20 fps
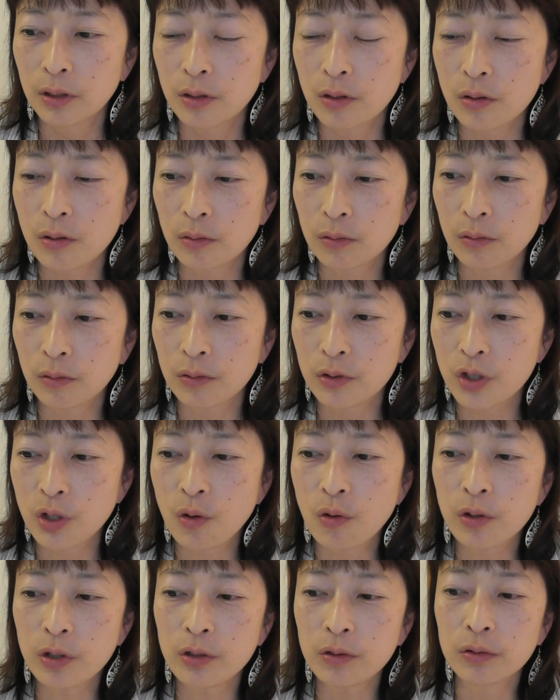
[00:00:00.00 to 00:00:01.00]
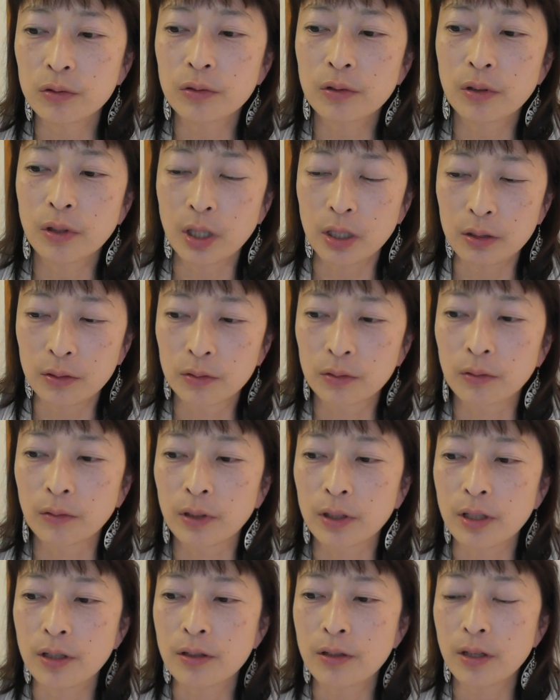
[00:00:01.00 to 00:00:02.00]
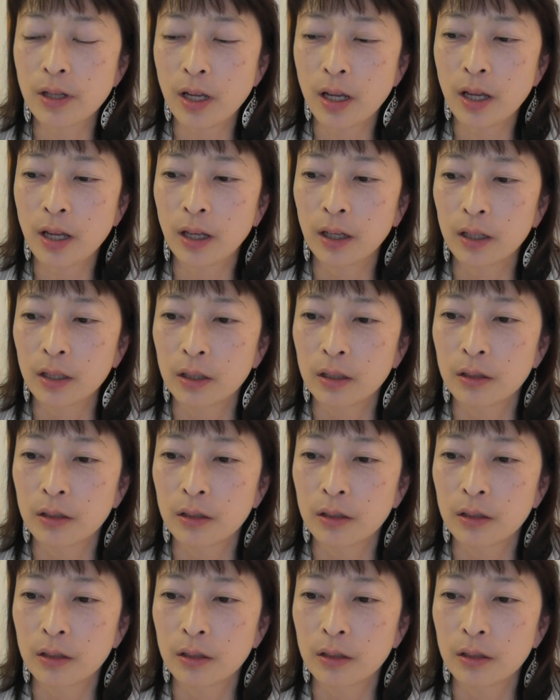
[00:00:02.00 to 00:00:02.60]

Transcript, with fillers: その自己流っていうのはですね